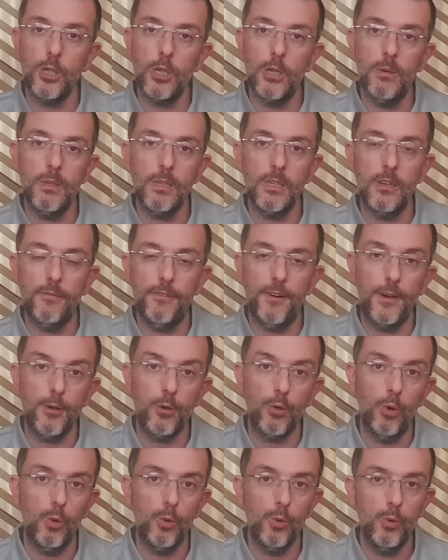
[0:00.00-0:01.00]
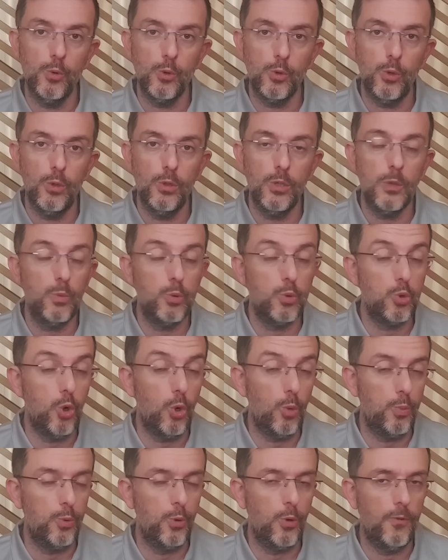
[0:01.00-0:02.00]
kilometre fark olduğunu söyledik. Bu
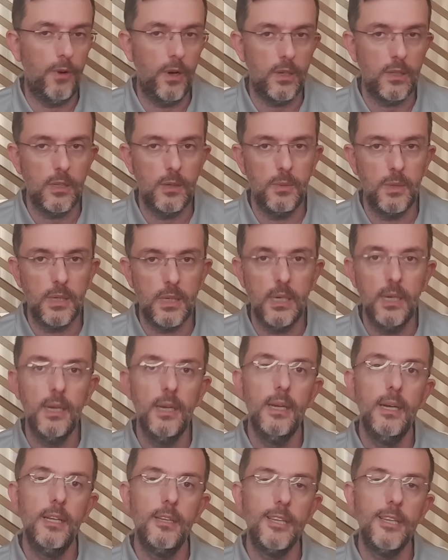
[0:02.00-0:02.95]
çok büyük fark tabii ki.